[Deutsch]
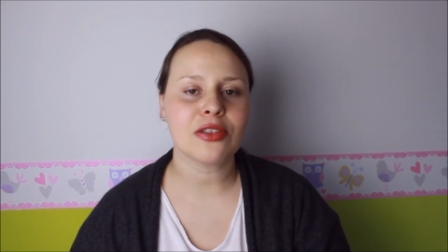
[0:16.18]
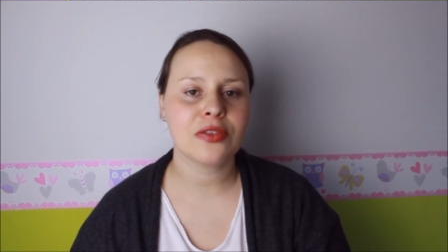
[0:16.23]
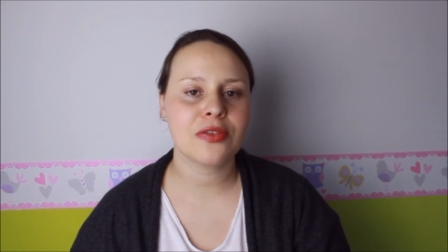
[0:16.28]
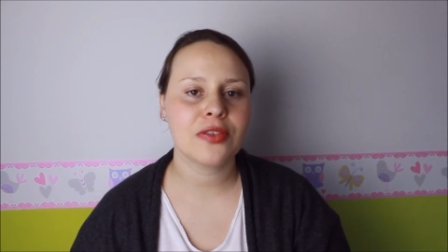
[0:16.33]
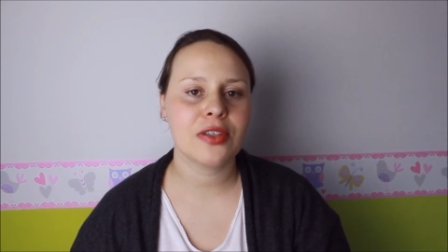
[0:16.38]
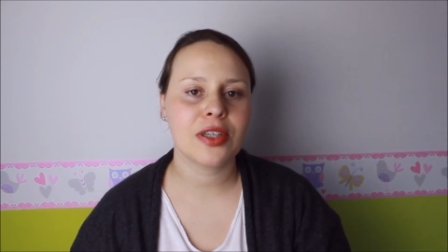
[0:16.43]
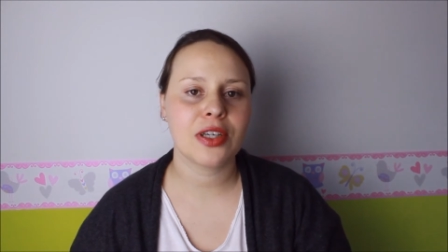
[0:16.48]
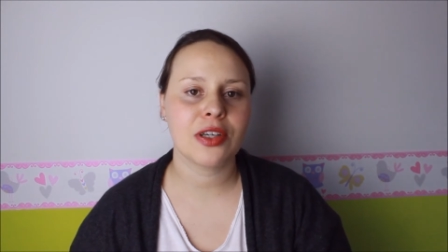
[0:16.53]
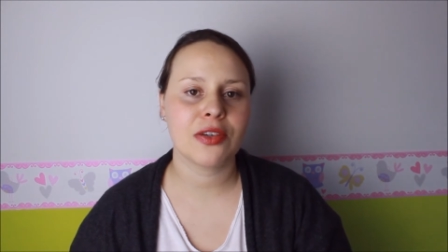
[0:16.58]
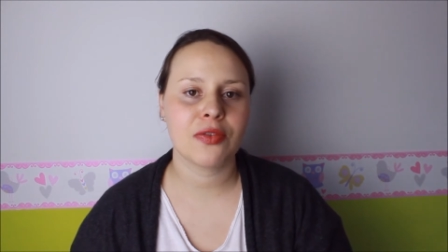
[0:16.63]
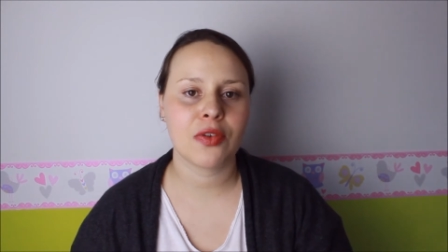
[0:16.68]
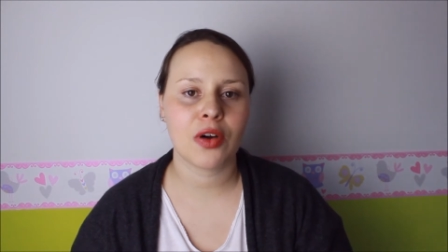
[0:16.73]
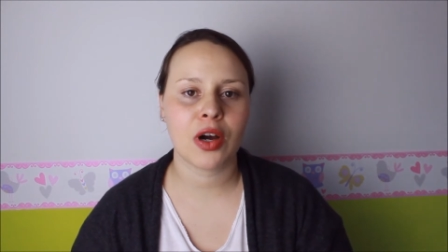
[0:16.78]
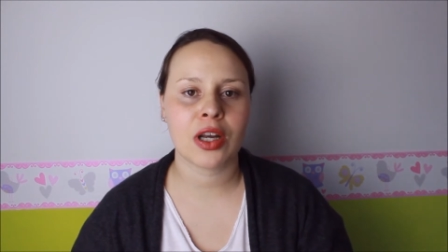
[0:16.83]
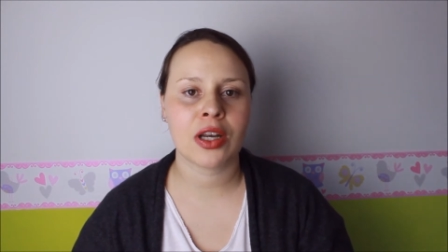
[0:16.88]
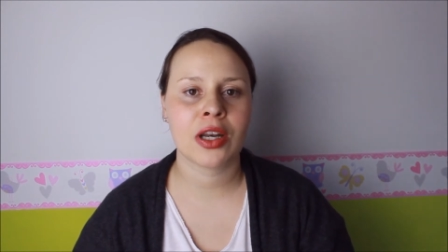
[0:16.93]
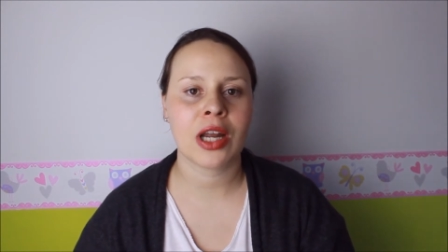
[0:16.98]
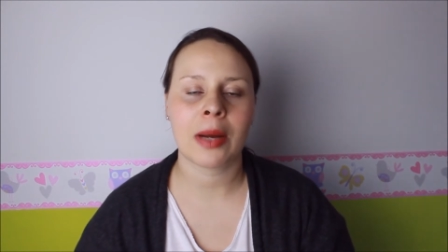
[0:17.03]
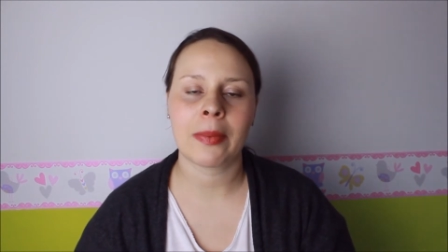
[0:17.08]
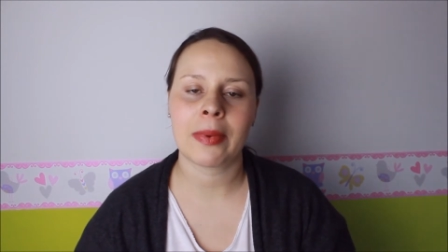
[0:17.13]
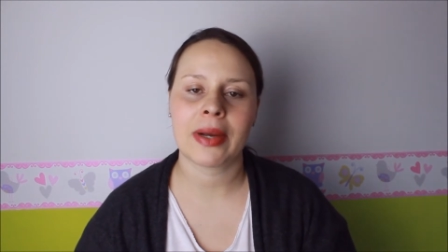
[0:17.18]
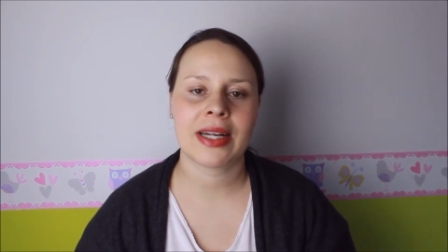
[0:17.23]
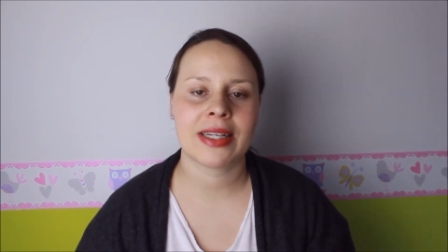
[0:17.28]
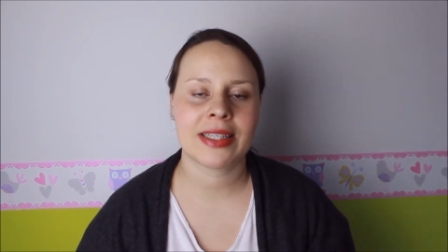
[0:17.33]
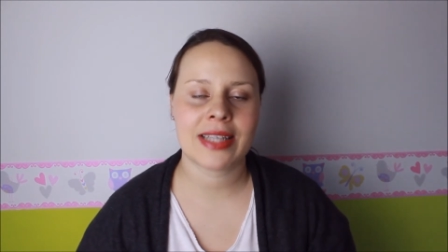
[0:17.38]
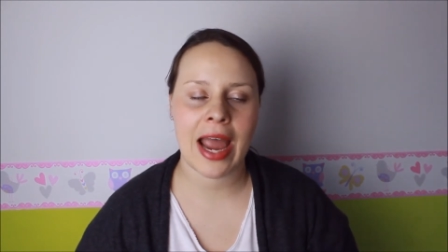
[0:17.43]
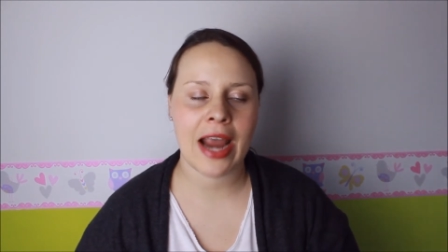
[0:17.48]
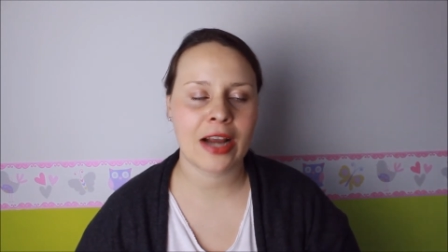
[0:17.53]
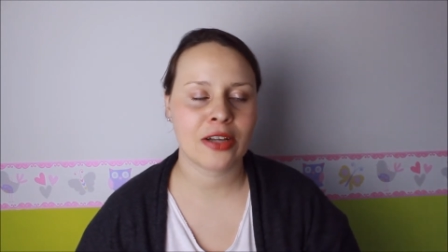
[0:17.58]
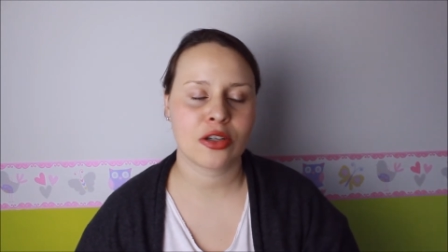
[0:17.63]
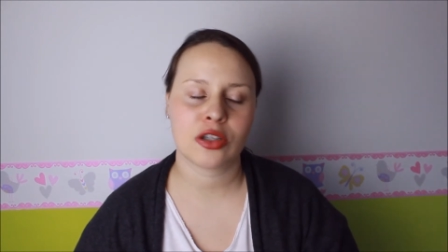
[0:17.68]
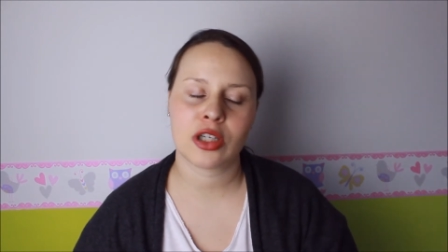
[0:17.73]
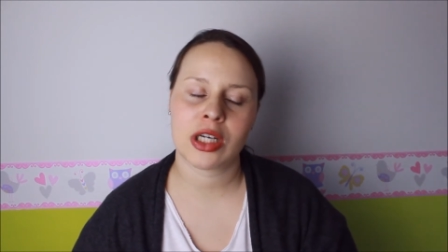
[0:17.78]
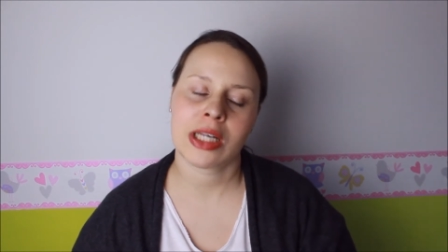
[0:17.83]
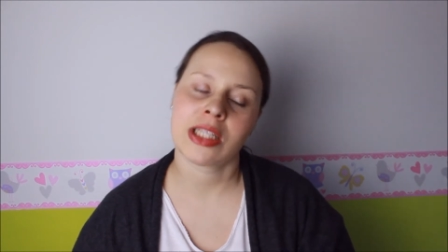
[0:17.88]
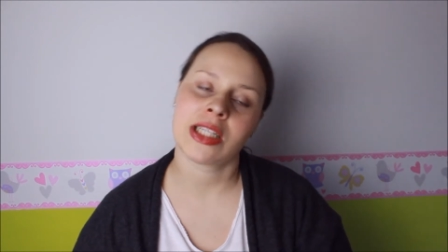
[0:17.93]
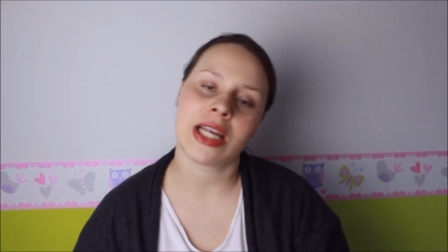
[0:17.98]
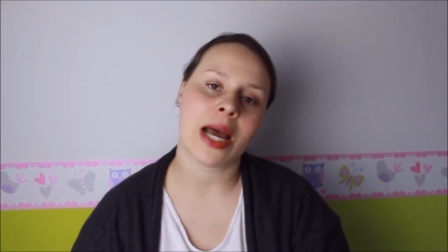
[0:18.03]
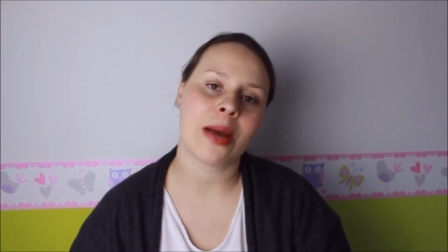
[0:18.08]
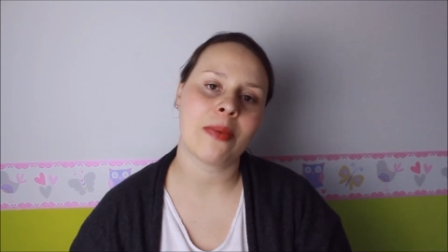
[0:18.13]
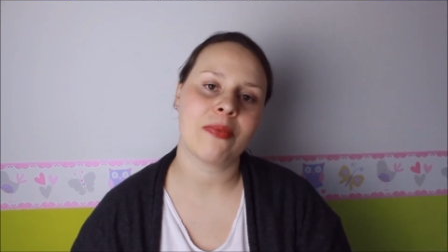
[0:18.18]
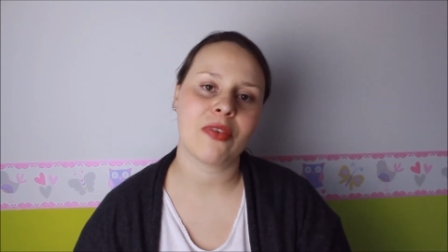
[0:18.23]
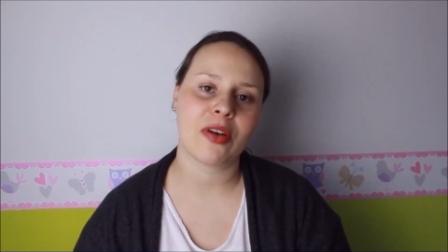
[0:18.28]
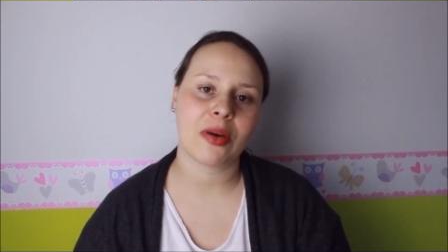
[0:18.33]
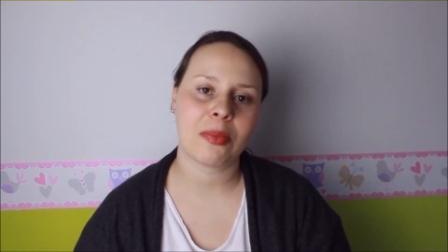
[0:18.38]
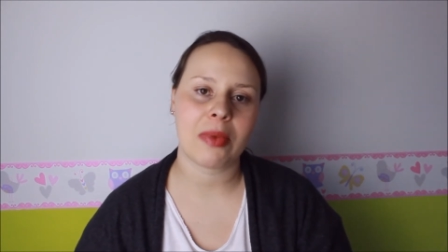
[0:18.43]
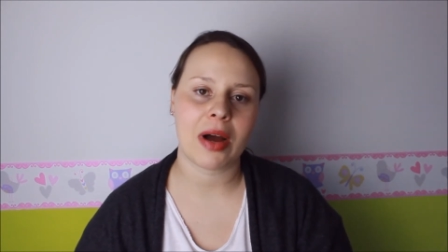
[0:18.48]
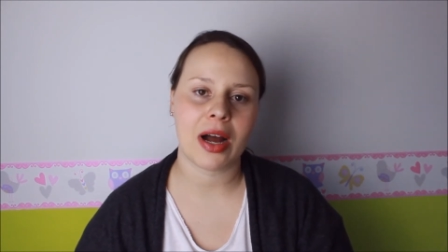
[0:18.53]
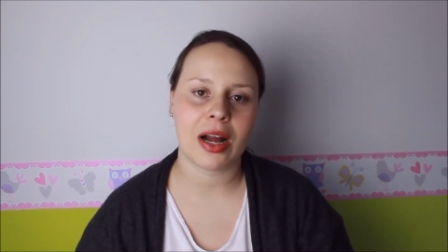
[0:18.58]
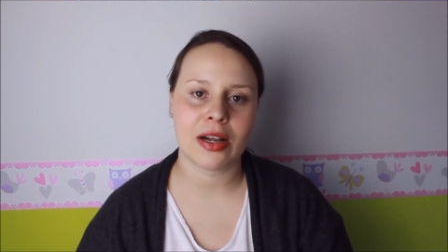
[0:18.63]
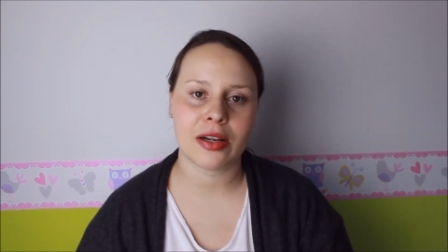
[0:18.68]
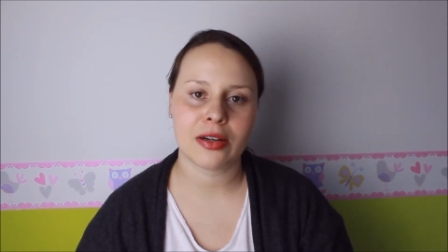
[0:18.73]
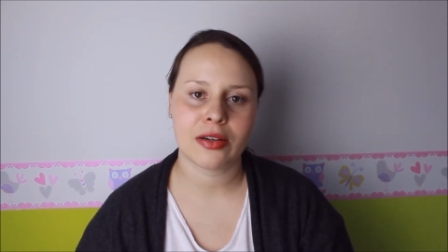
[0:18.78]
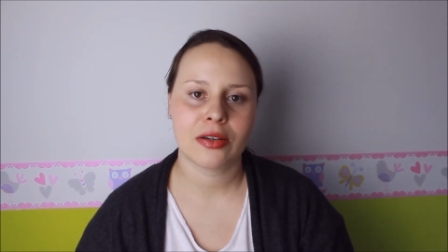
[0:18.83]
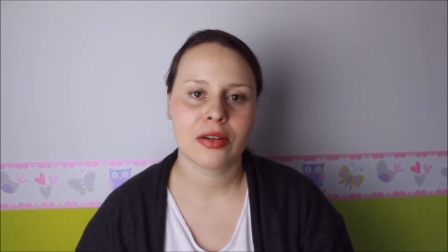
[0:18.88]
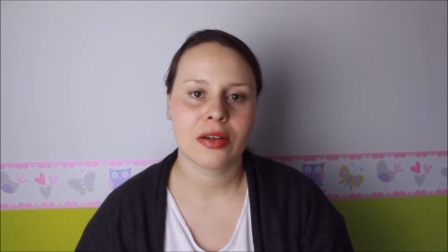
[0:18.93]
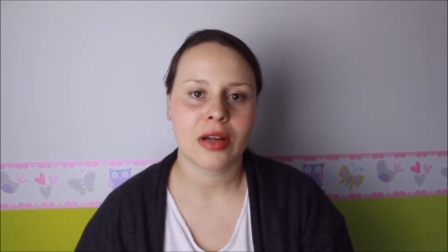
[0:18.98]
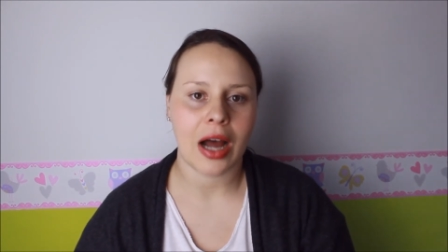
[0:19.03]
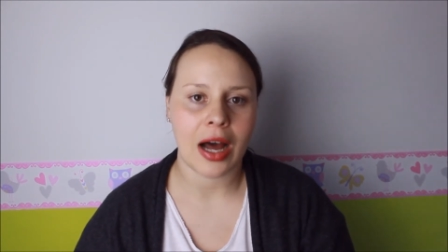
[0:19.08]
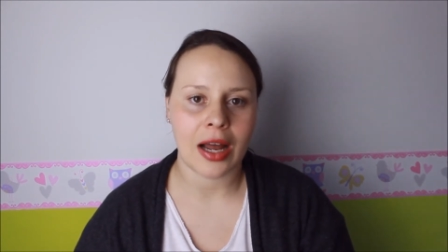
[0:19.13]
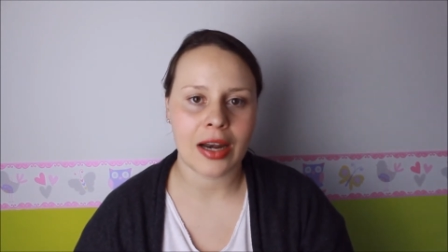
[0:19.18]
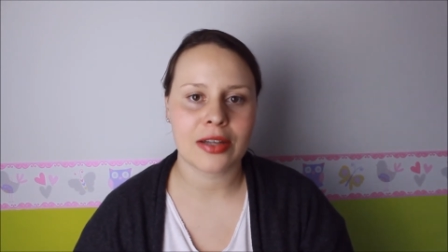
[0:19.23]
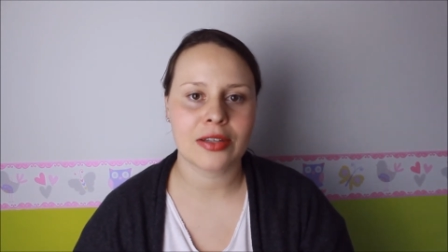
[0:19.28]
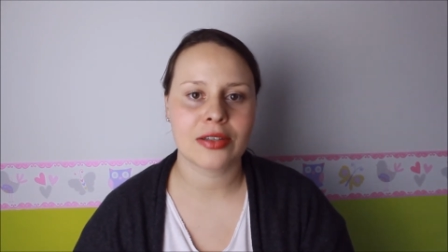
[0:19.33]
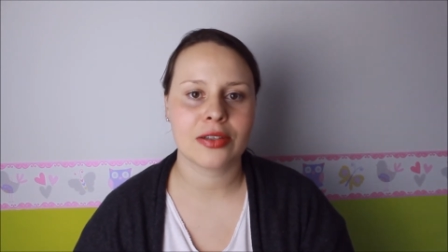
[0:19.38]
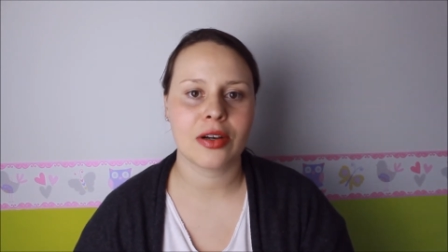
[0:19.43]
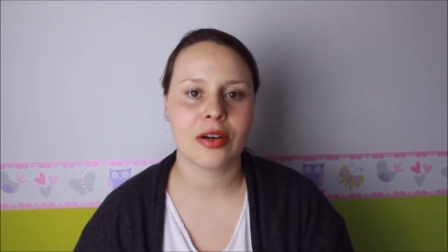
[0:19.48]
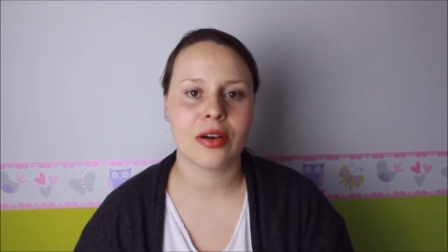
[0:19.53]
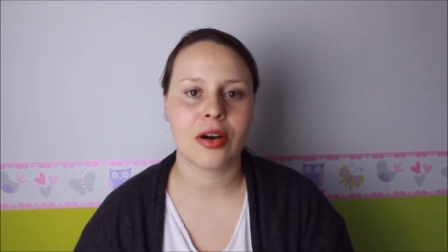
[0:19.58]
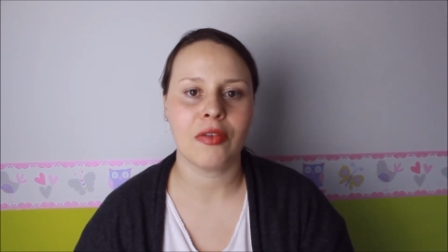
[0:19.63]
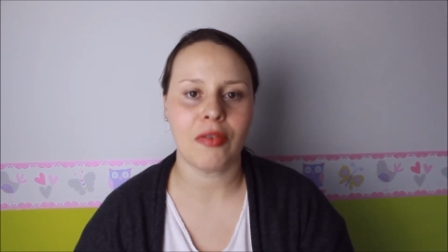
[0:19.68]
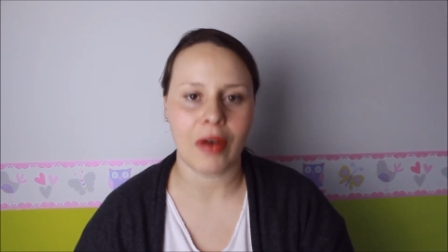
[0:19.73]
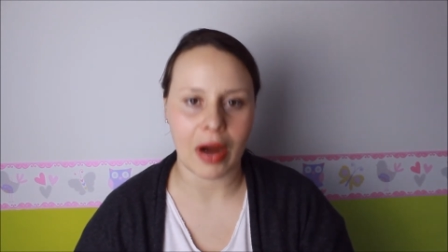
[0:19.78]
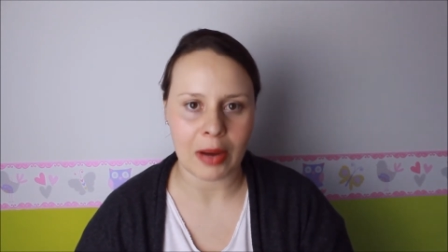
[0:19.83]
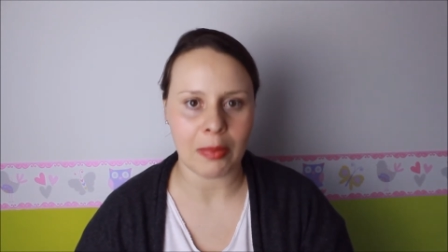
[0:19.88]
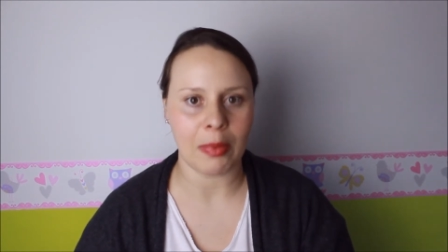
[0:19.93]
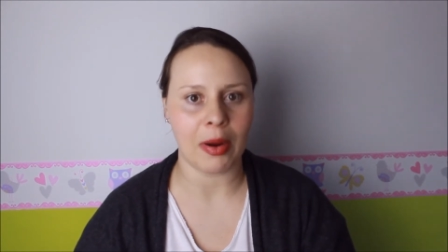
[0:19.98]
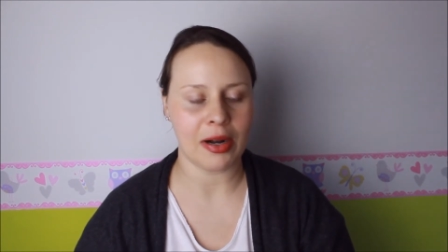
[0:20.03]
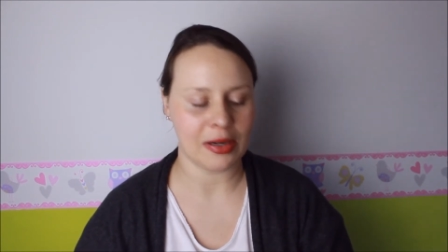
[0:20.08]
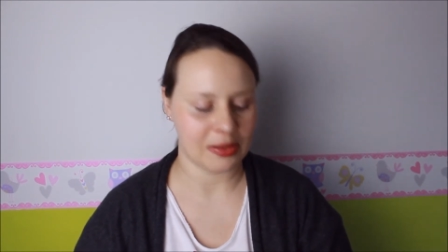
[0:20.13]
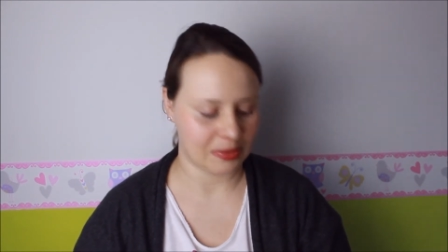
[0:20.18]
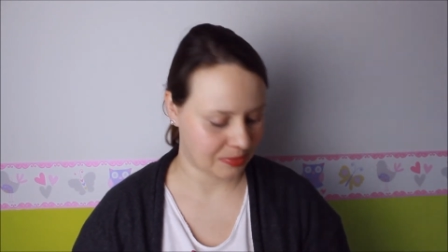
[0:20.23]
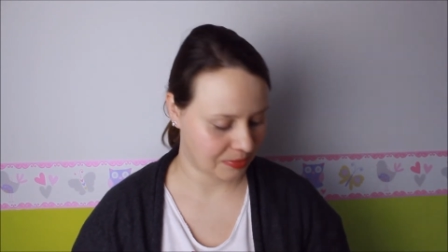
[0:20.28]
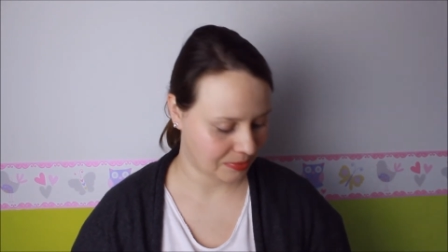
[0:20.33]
so viel geworden, aber ich zeige es euch jetzt einfach mal alles auf einmal.